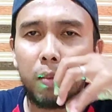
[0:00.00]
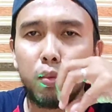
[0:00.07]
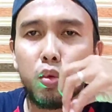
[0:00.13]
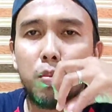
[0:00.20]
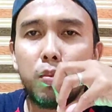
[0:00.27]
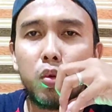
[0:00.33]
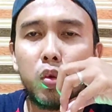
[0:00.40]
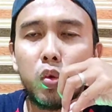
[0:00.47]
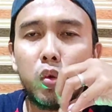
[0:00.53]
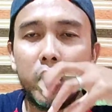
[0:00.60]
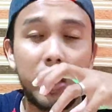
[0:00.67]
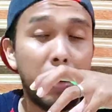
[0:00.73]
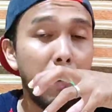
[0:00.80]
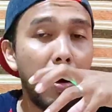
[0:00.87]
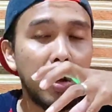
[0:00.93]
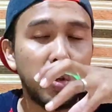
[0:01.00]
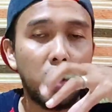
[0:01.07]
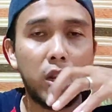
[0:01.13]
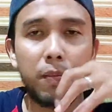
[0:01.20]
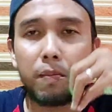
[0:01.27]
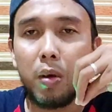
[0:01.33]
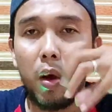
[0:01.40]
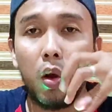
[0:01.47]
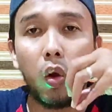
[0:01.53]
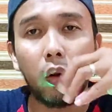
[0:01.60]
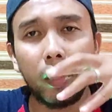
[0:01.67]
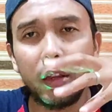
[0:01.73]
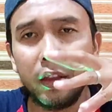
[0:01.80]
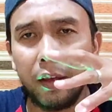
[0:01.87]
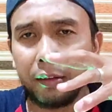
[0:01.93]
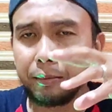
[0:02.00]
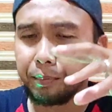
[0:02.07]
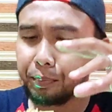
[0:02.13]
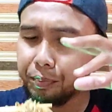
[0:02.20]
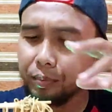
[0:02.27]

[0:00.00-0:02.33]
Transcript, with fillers: bumbu ini ya bawa sorry bawang gorengnya